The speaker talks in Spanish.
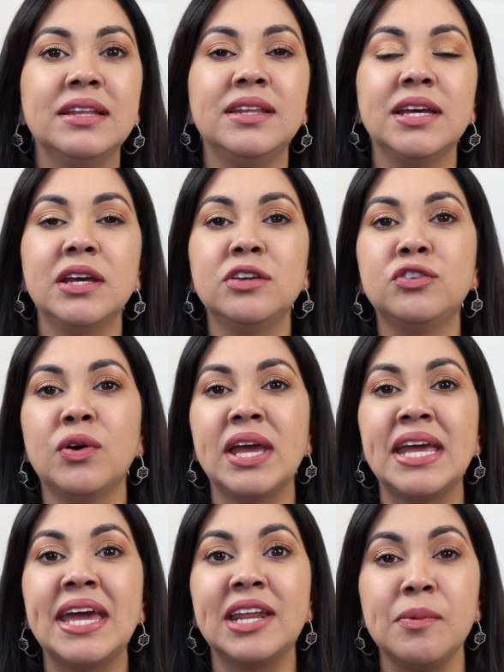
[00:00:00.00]
De hecho,
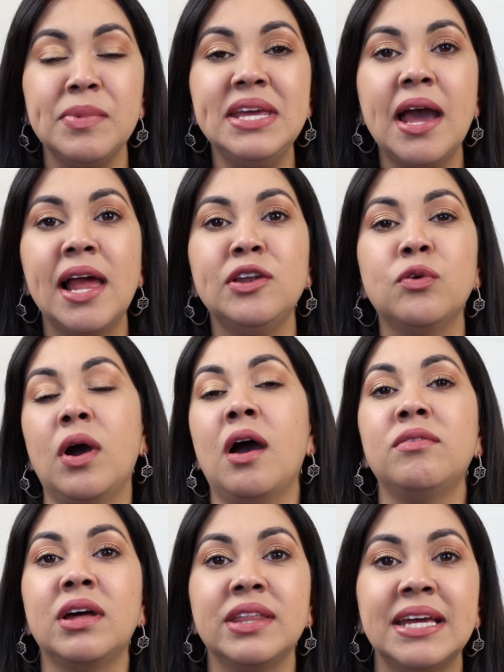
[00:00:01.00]
en Jeremías Él no
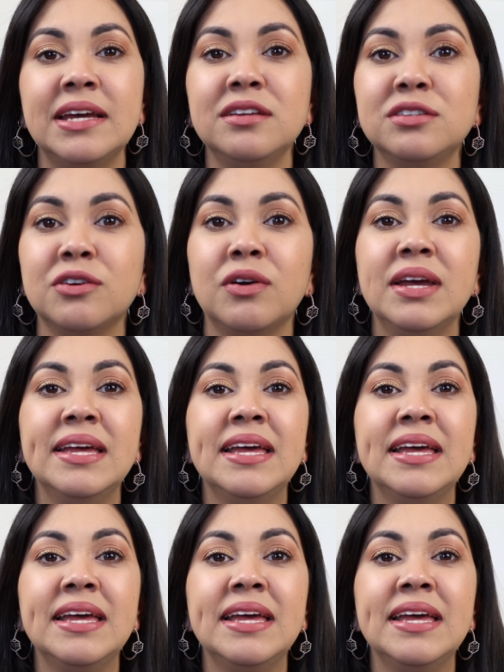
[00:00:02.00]
habla de eso.